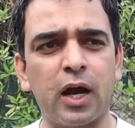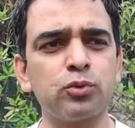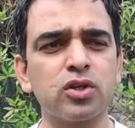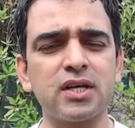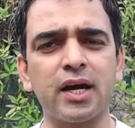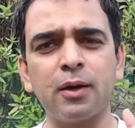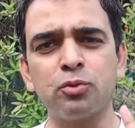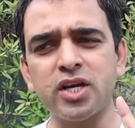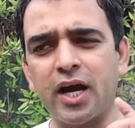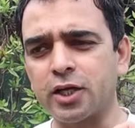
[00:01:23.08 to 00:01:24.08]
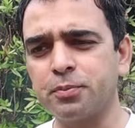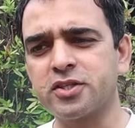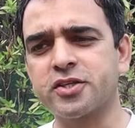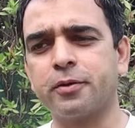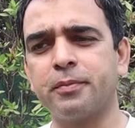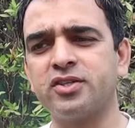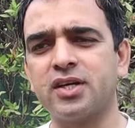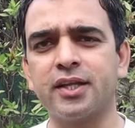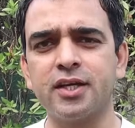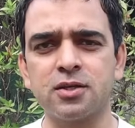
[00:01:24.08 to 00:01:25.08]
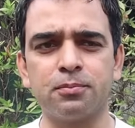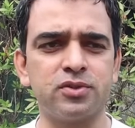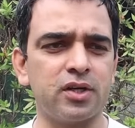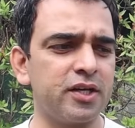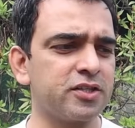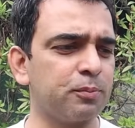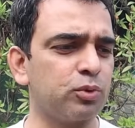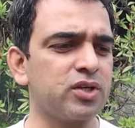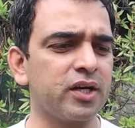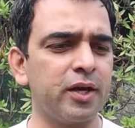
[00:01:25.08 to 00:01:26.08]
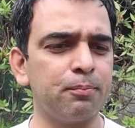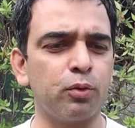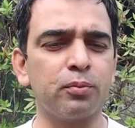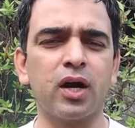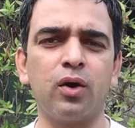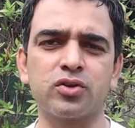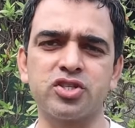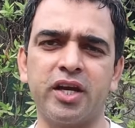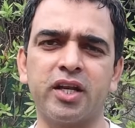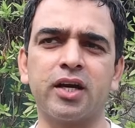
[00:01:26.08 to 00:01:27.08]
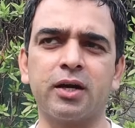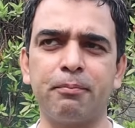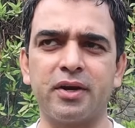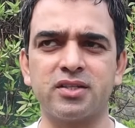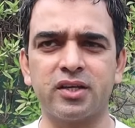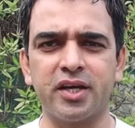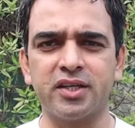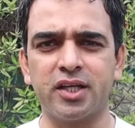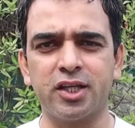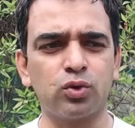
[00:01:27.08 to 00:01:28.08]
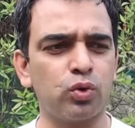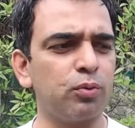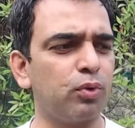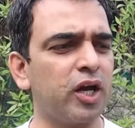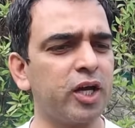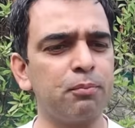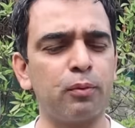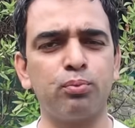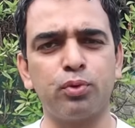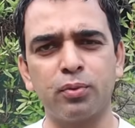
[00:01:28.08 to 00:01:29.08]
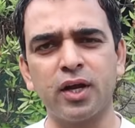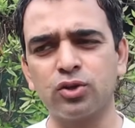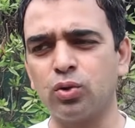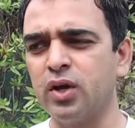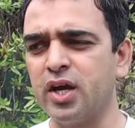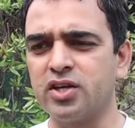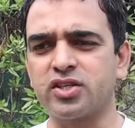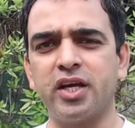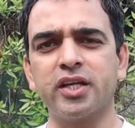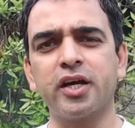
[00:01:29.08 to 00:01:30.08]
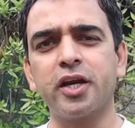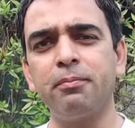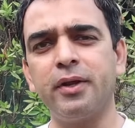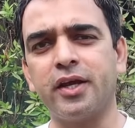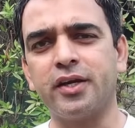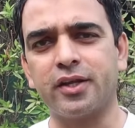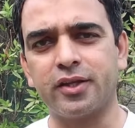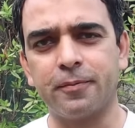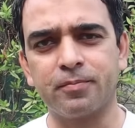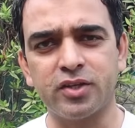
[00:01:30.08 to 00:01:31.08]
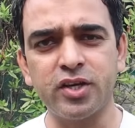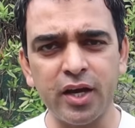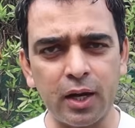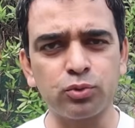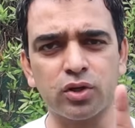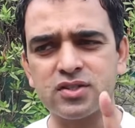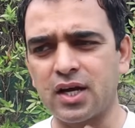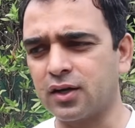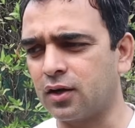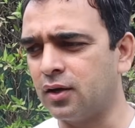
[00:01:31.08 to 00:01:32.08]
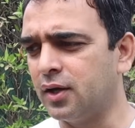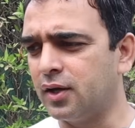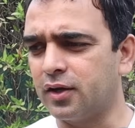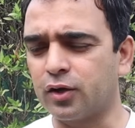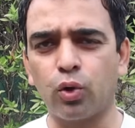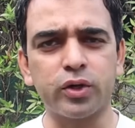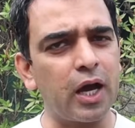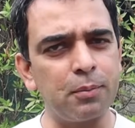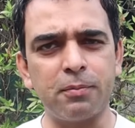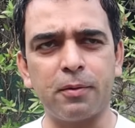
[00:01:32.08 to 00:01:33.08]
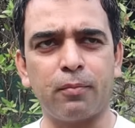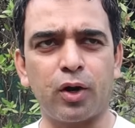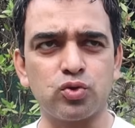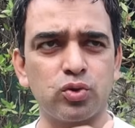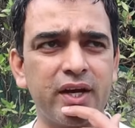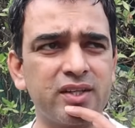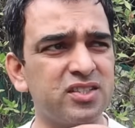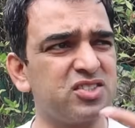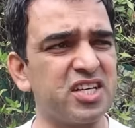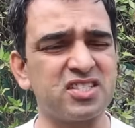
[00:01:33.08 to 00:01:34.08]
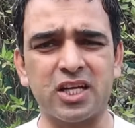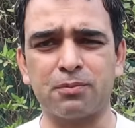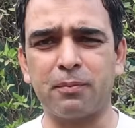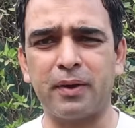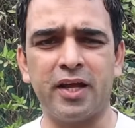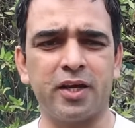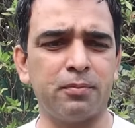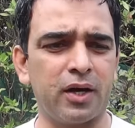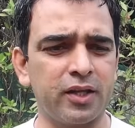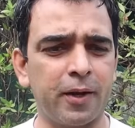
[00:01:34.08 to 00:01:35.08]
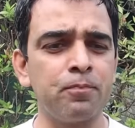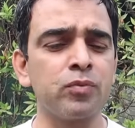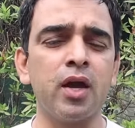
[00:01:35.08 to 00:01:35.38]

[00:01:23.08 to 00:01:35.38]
अब्दुलरजाक का मुझे आज भी एक स्टेटमेंट याद है जब जर्नलिस्ट ने पूछा कि बुमरा और शहीन का कंपैरिजन किया जाता है तो उन्होंने बोला कि बुमरा तो शहीन के करीब भी नहीं आते ये अब्दुलरजाक का कोट अभी भी मौजूद है छः सात माह पहले की बात है